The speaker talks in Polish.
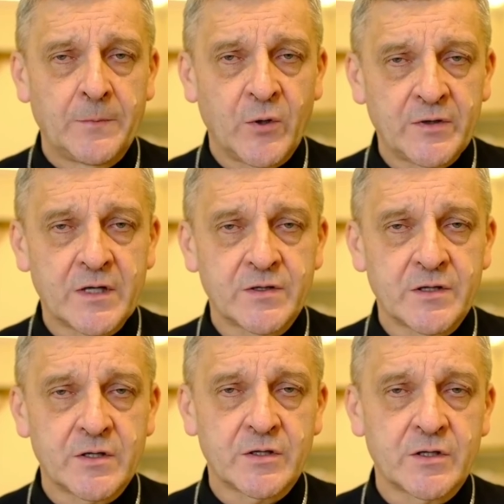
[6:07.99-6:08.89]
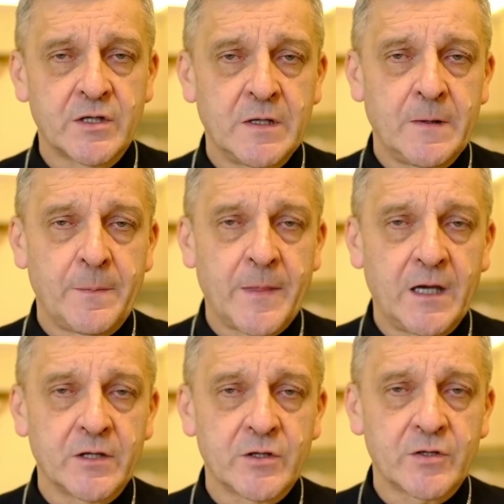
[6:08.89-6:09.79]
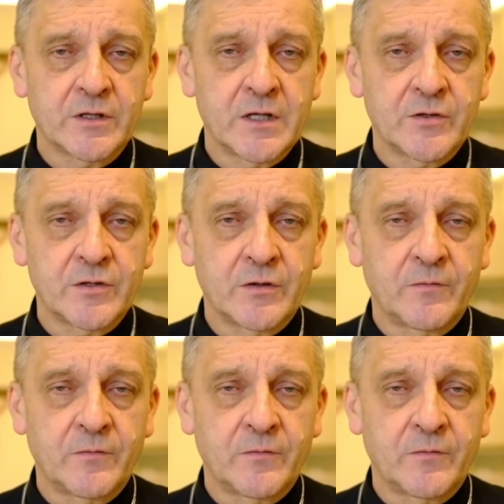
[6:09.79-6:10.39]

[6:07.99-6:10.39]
Dodać też należy, że tenże